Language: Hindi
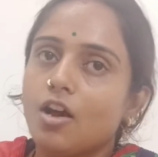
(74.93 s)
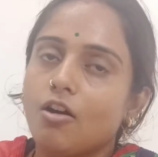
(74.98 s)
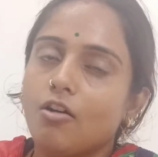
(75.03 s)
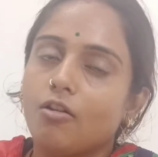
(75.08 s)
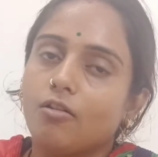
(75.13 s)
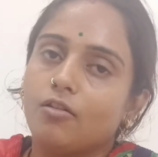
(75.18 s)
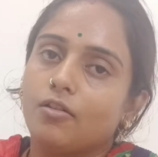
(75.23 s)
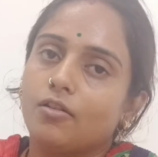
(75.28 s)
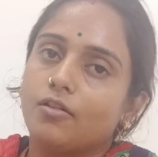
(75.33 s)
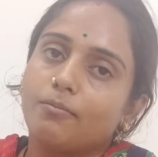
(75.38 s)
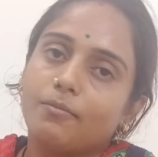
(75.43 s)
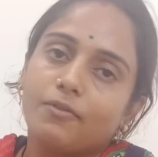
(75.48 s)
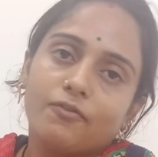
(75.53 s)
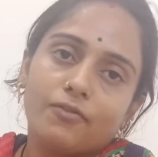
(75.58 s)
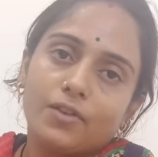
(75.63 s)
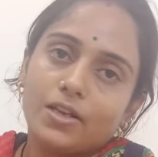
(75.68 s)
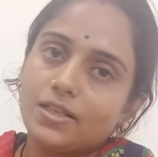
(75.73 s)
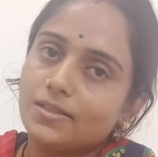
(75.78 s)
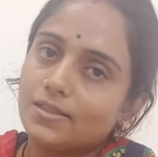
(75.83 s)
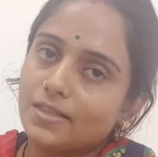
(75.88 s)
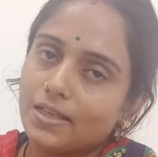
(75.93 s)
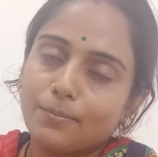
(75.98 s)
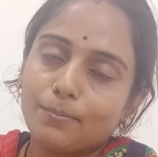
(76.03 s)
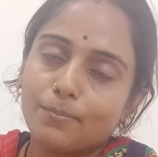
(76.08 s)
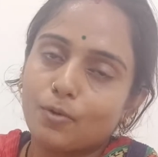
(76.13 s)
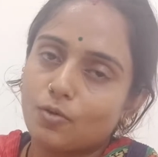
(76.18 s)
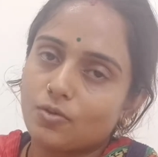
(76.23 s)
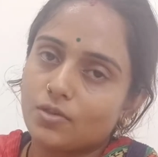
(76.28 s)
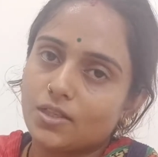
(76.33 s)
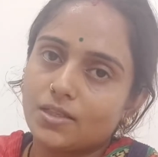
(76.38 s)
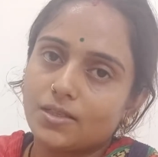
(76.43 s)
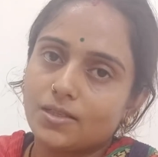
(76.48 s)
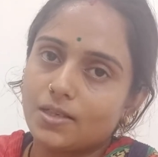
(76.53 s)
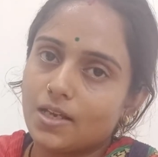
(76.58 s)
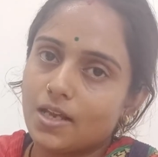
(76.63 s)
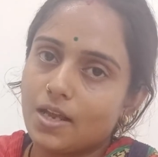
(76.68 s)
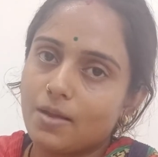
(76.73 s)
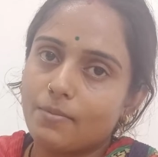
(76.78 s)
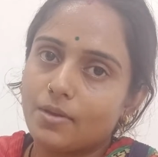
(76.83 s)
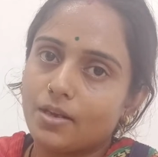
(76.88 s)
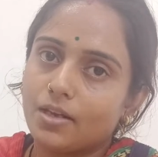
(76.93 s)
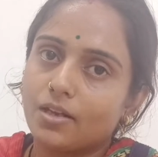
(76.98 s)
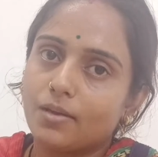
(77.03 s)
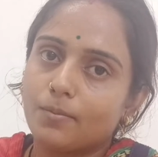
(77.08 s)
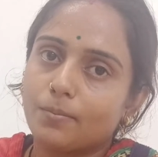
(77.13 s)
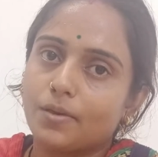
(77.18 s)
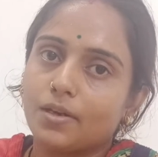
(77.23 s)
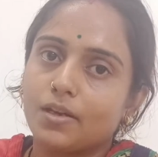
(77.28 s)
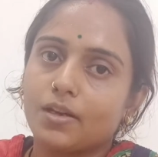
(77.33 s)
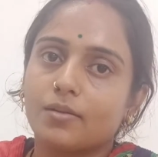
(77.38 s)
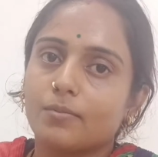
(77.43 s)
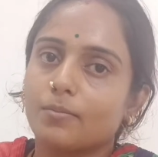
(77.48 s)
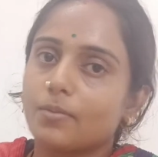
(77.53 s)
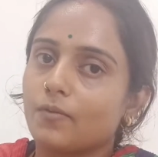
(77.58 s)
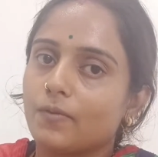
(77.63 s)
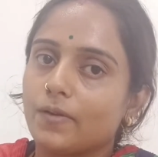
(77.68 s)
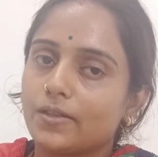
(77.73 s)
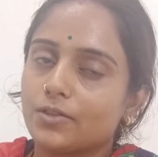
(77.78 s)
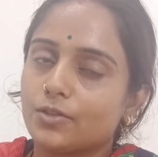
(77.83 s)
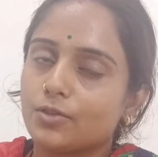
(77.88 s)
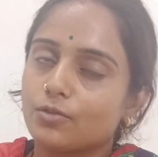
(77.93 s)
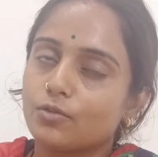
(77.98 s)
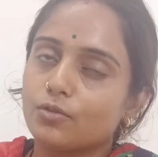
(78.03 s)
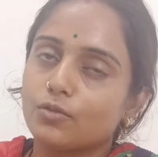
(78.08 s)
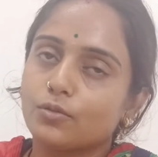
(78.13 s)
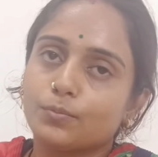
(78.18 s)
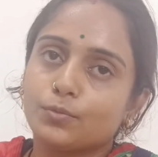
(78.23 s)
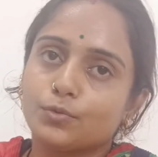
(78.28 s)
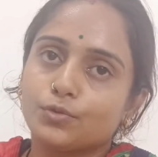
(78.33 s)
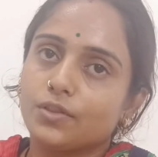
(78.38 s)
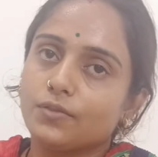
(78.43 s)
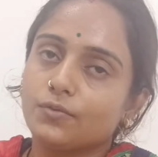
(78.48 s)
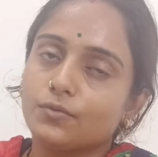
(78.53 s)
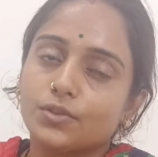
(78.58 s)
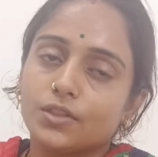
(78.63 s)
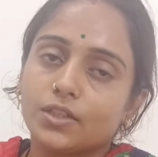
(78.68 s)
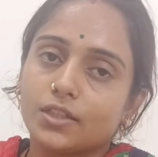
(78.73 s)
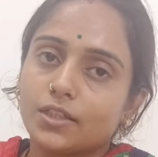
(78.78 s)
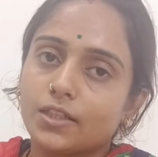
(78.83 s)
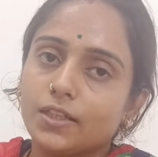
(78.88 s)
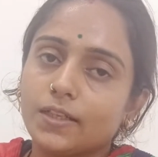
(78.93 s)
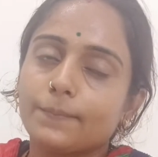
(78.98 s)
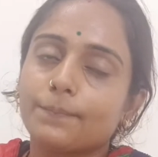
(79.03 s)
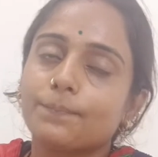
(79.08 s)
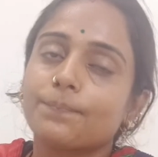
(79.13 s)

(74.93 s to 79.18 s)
और मैं वही सेम प्रोसेस किया मैंने अपना भगवान जी को पूजा वूजा की